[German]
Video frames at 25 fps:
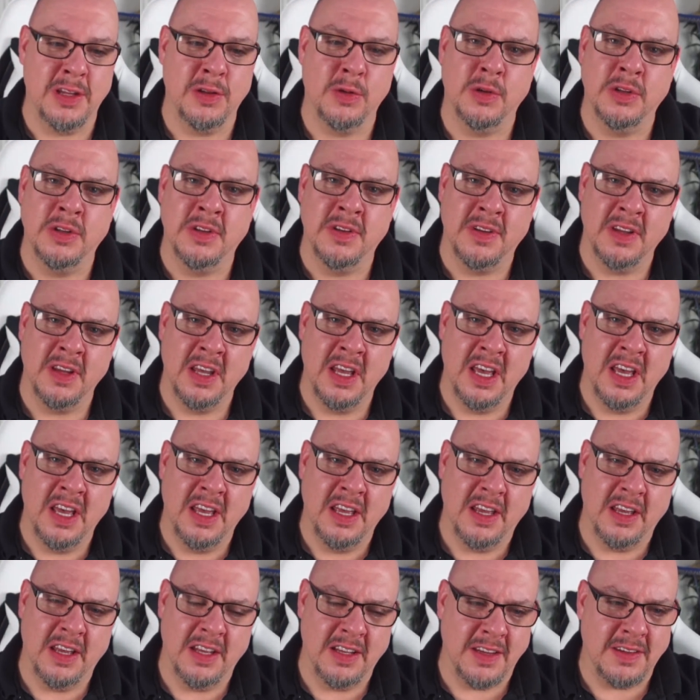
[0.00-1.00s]
Und
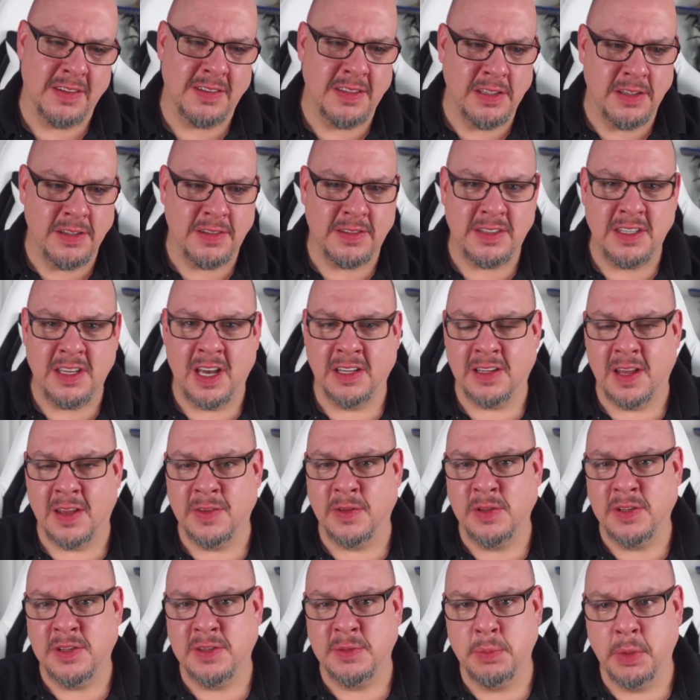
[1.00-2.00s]
äh, das CDC hat also
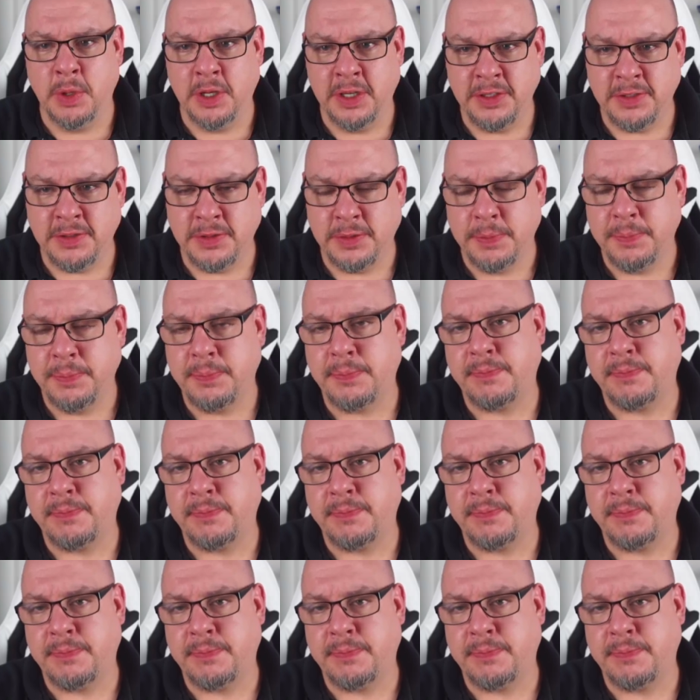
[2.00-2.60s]
in diesem Bericht